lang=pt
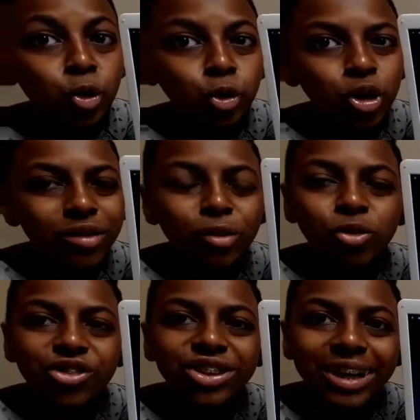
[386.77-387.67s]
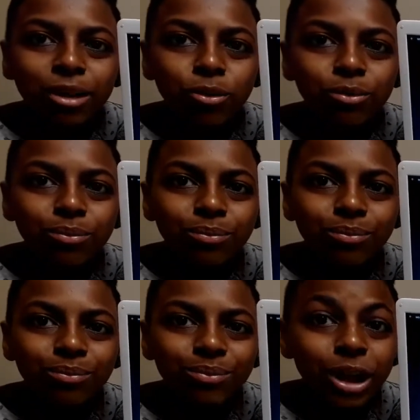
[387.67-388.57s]
close no Thiago.
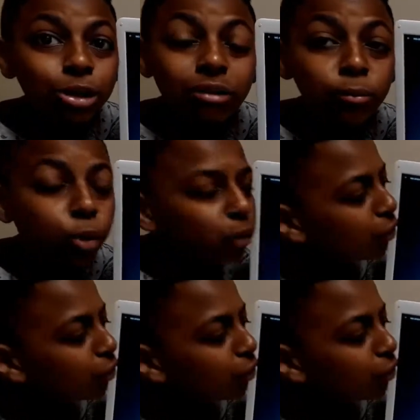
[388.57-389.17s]
Eu tava muito